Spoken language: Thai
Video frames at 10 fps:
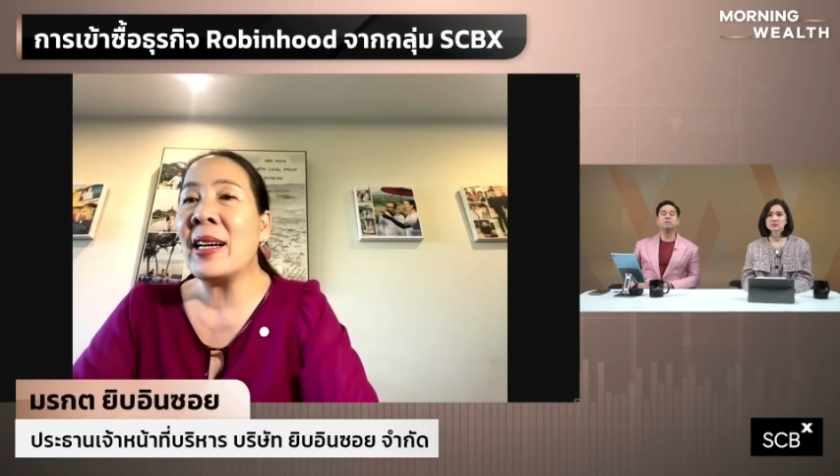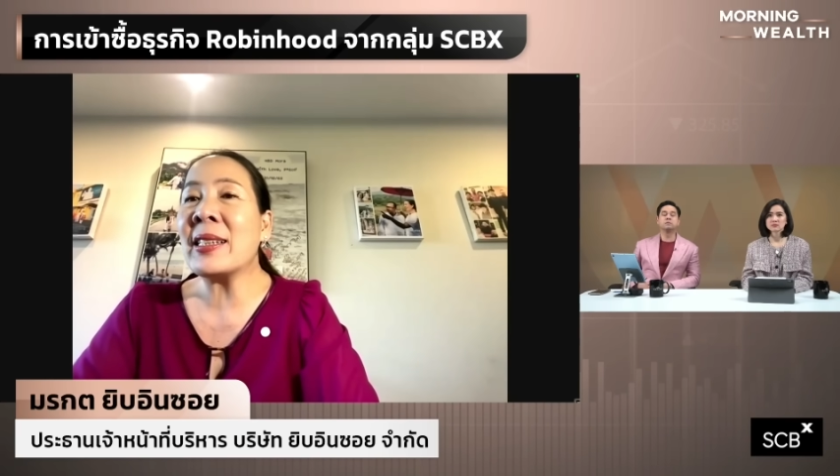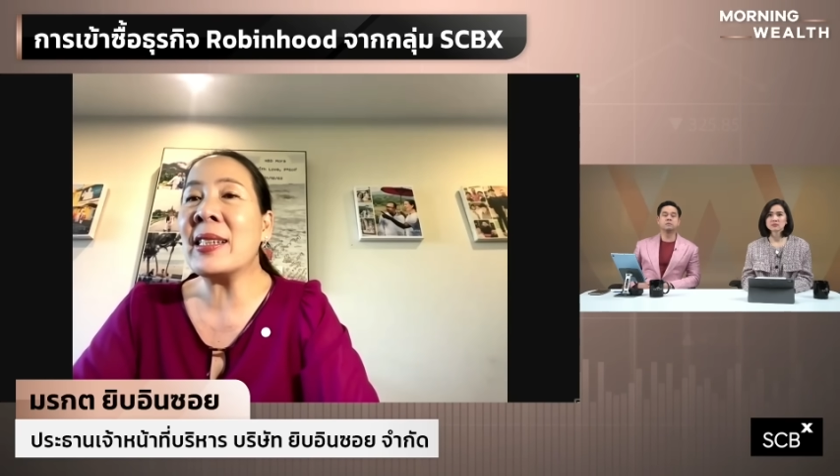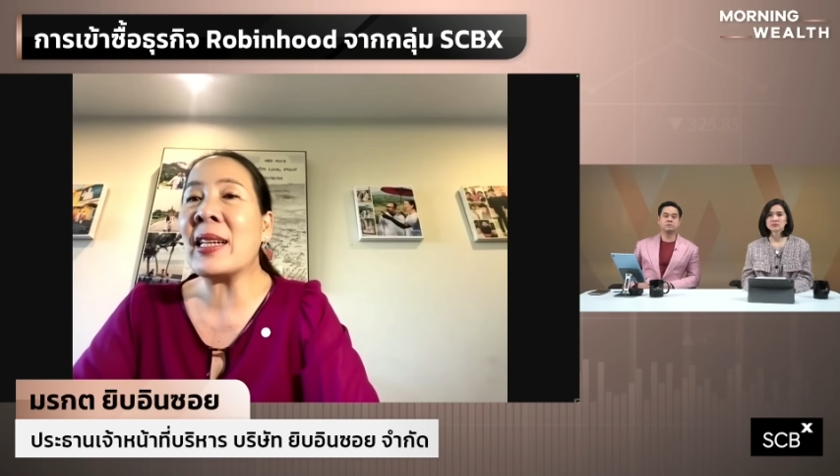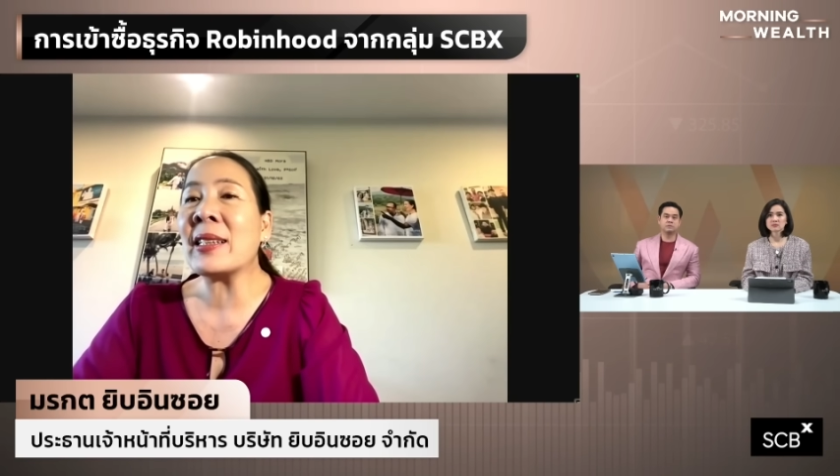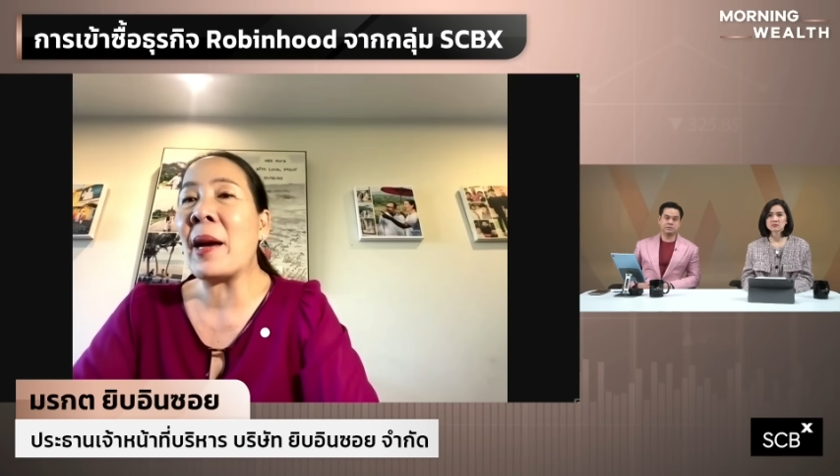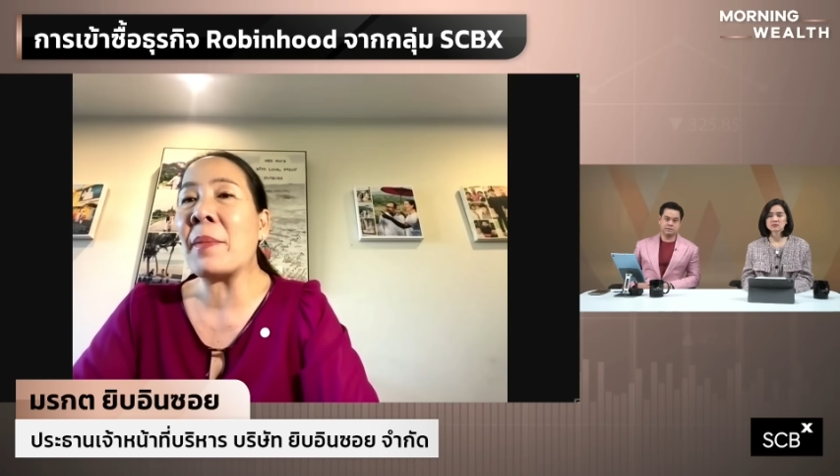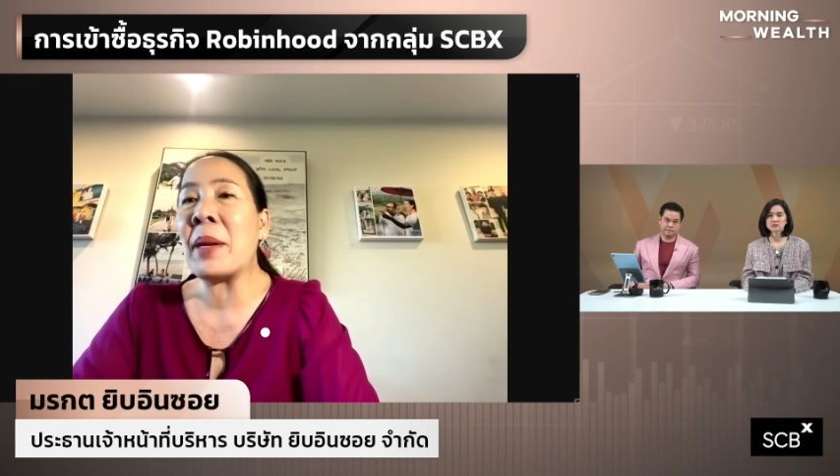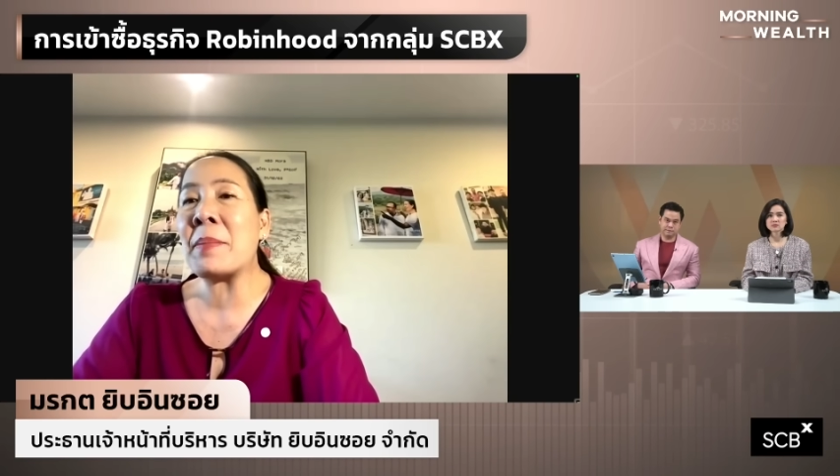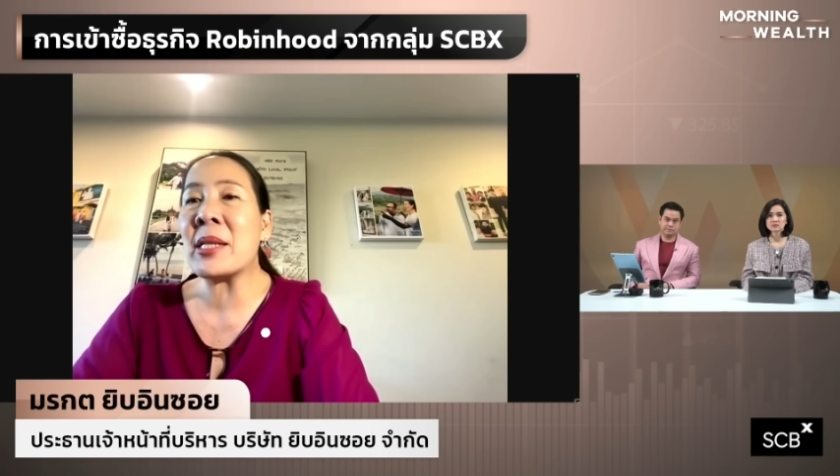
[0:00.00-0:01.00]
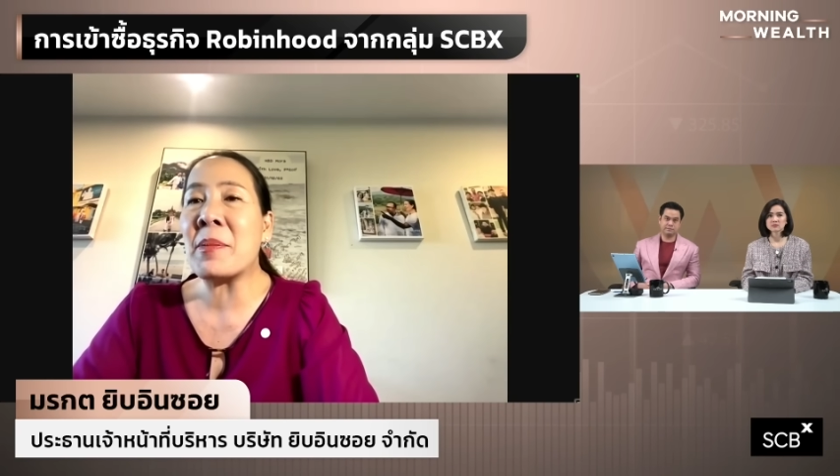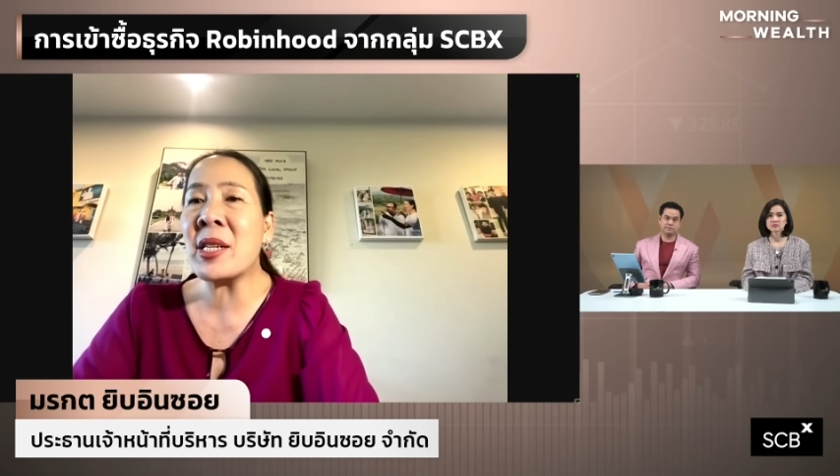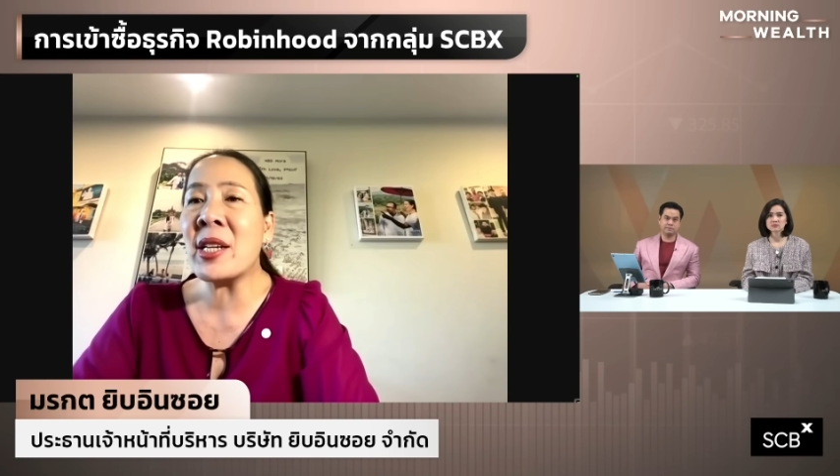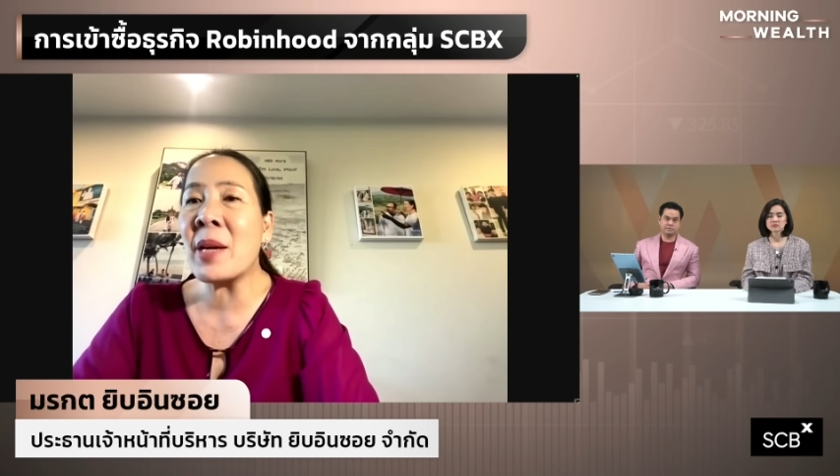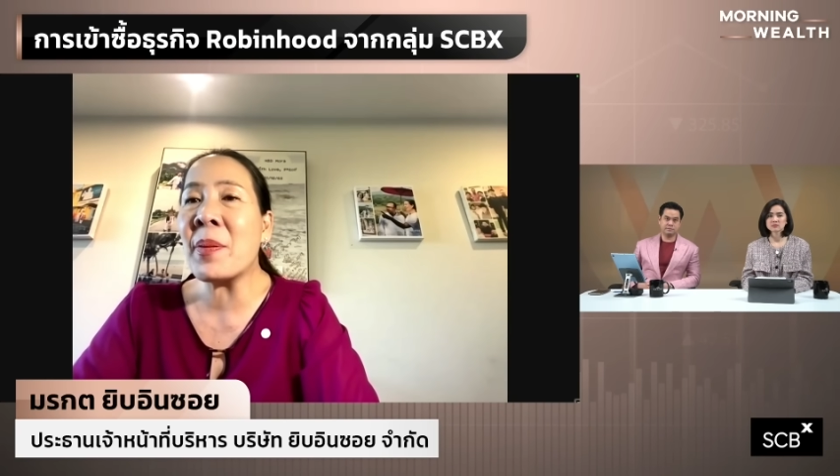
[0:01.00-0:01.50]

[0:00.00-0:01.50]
คือทั้งแบบ subsidy